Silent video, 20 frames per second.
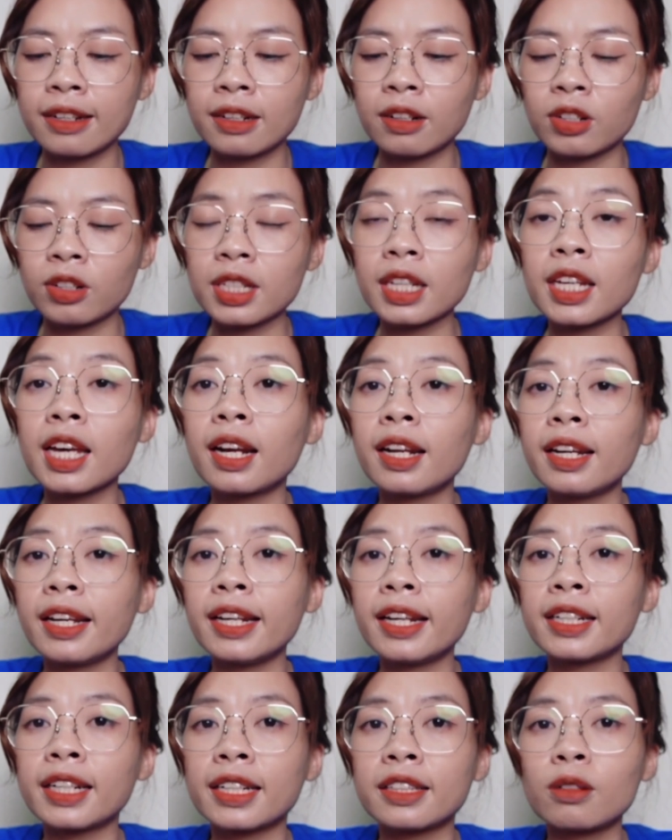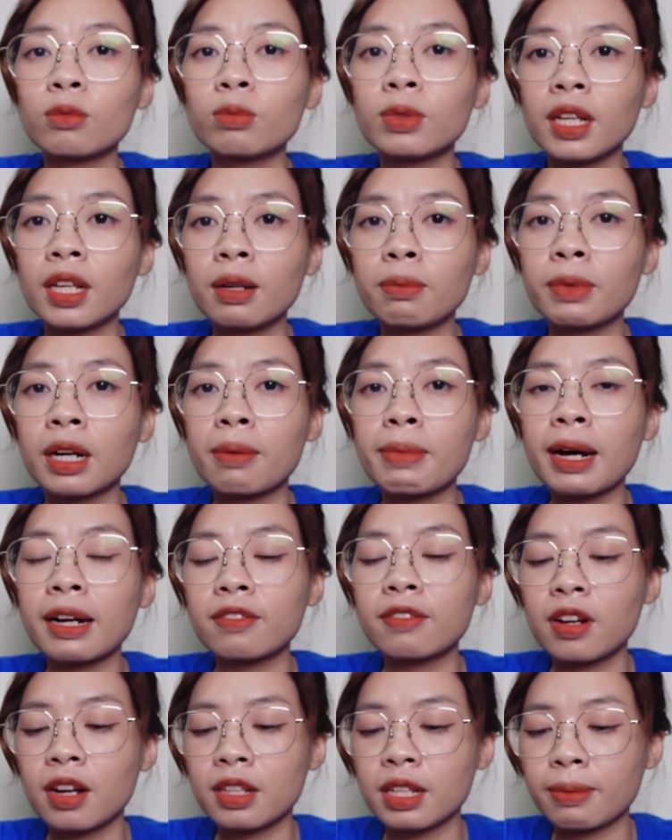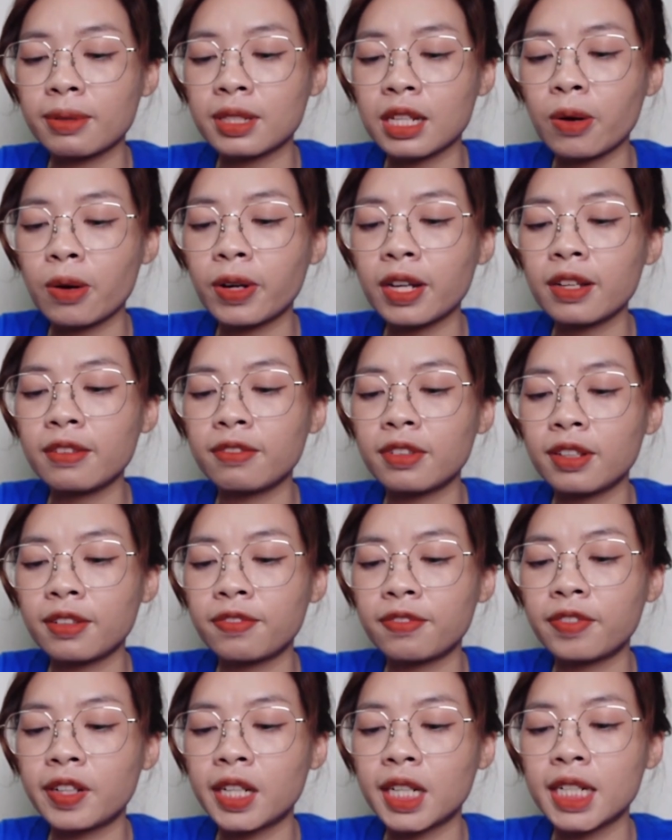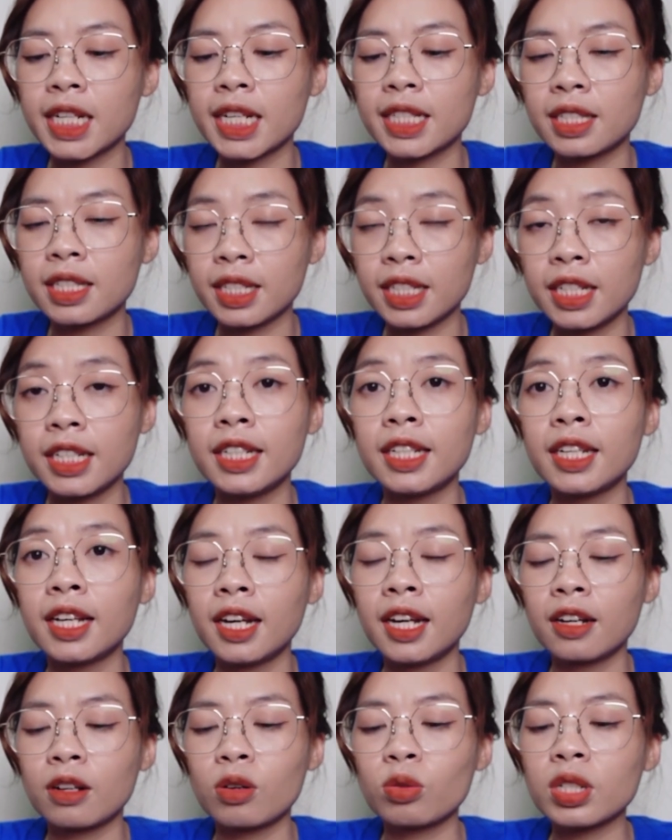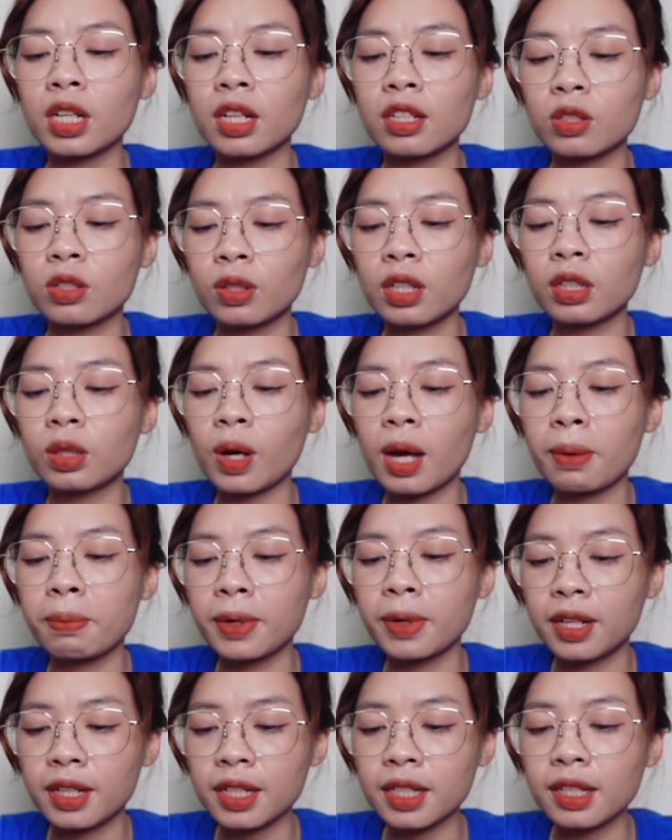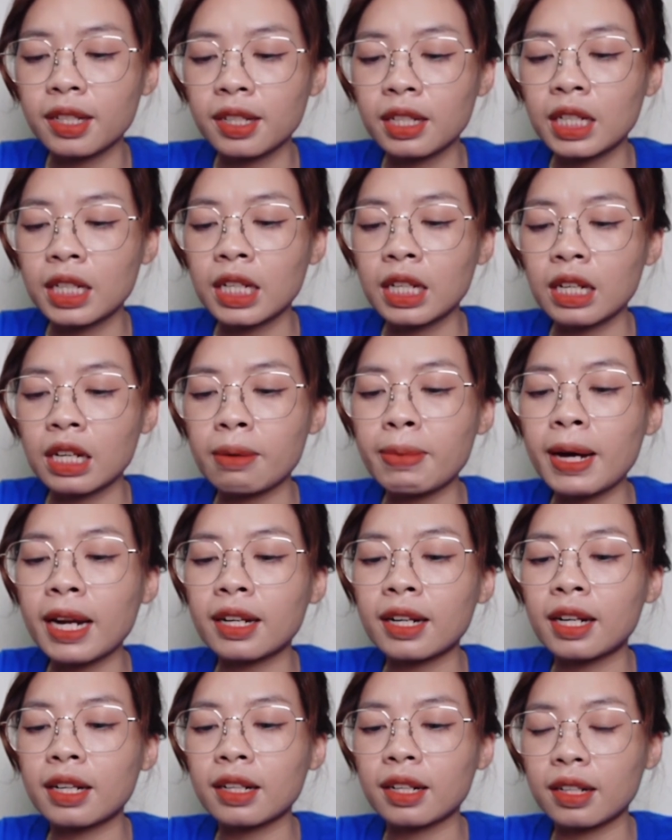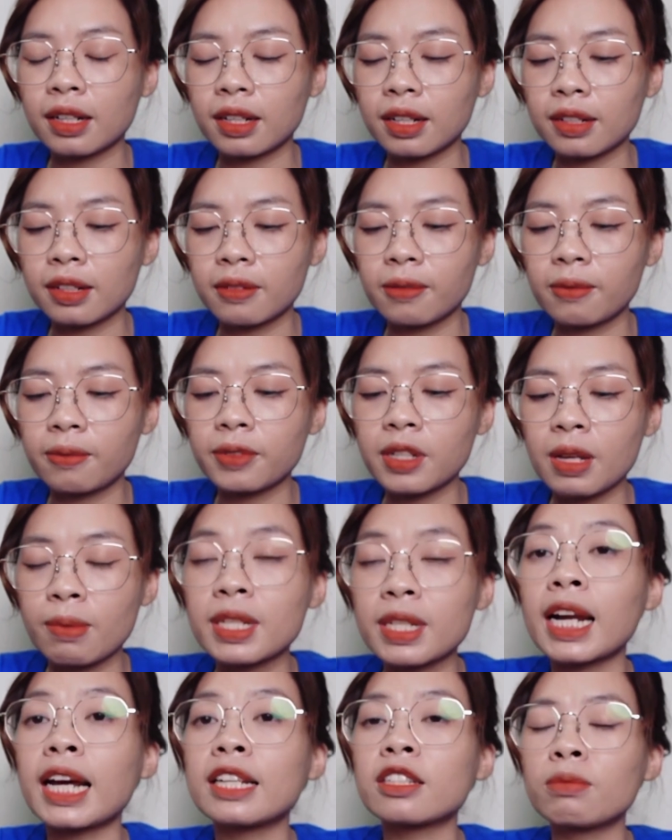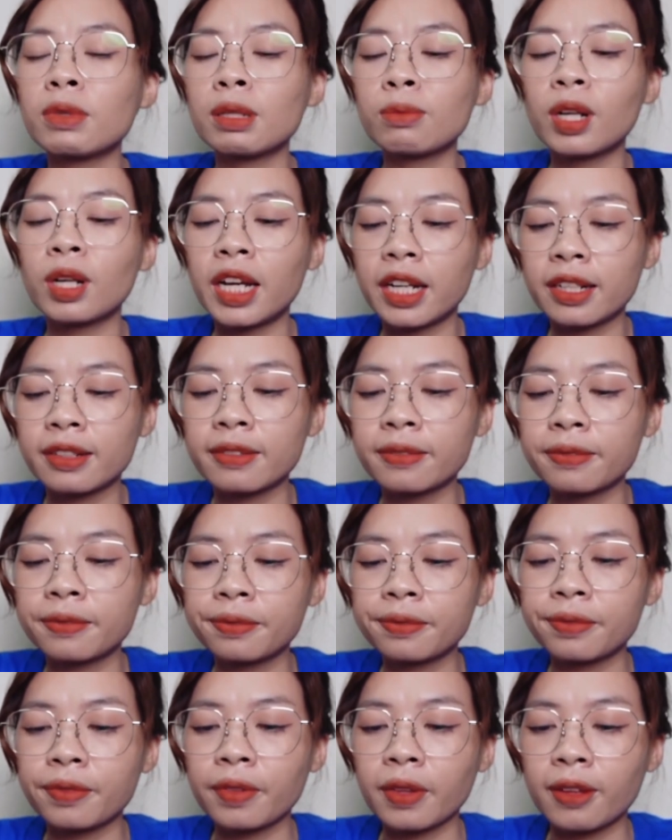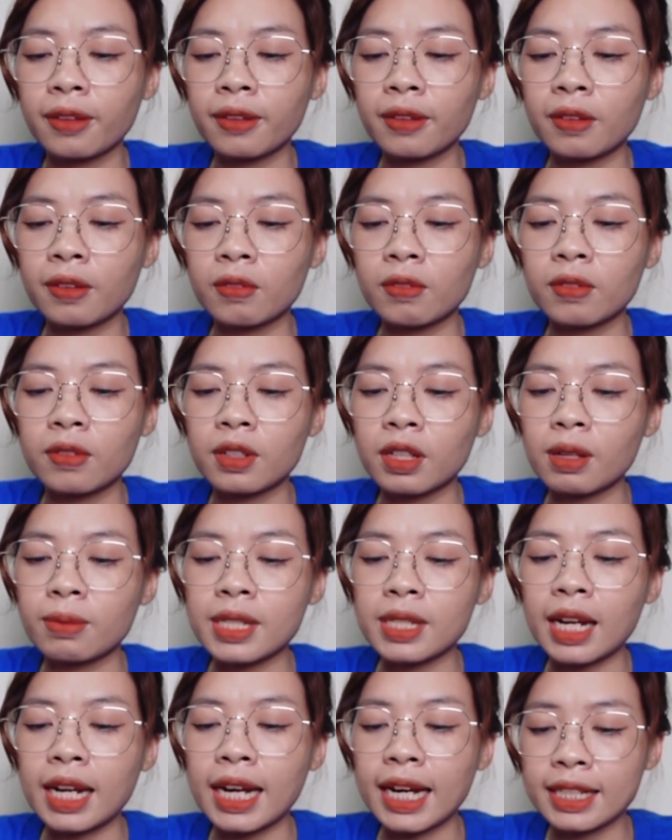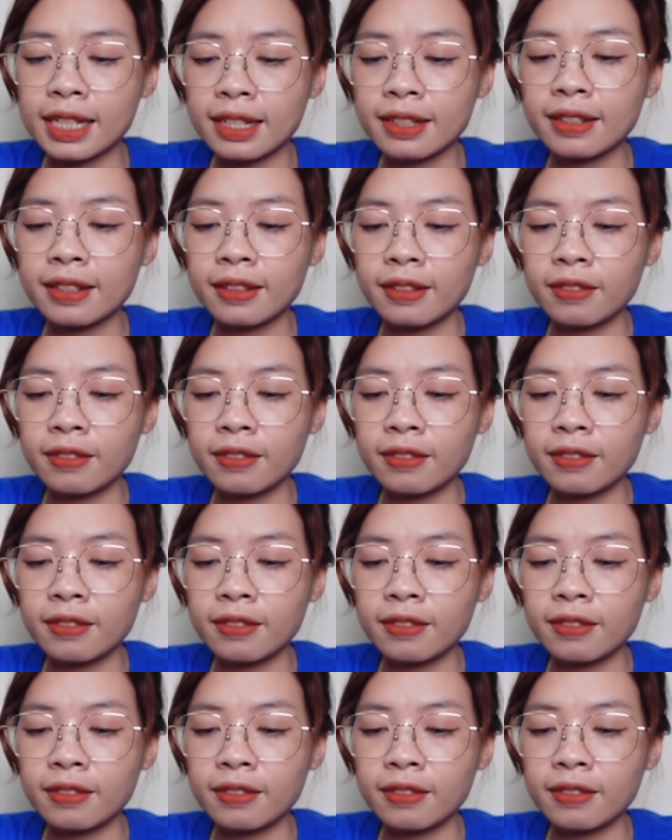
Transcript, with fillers: Nó sẽ hiện lên cái thông tin mà các bạn vừa nhập xong ấy, về phần địa chỉ cũng như là số điện thoại mới. Các bạn kiểm tra lại cho mình một lần, kiểm tra lại nhé.